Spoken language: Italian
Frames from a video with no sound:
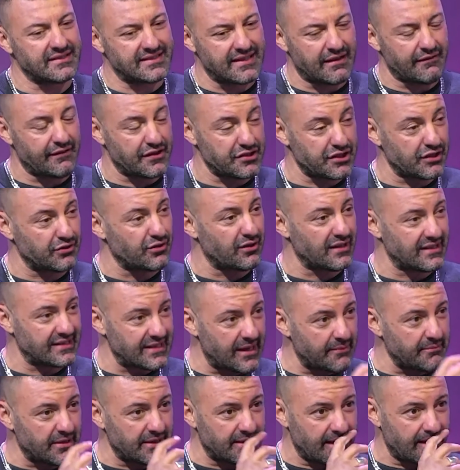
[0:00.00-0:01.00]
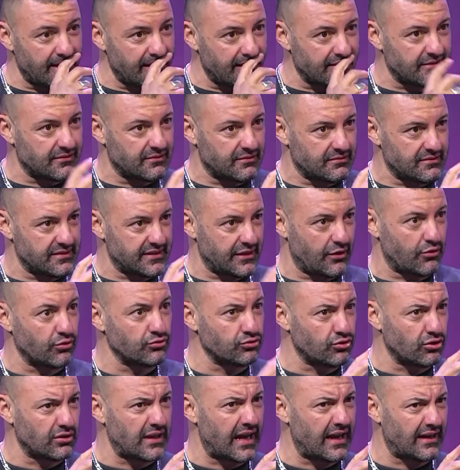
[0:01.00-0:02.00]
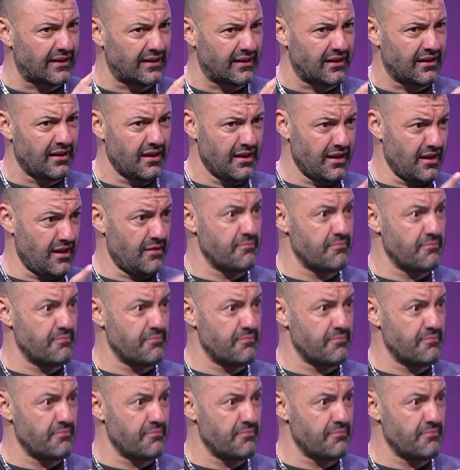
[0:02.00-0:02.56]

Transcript: stava facendo l'esame del secondo Dan,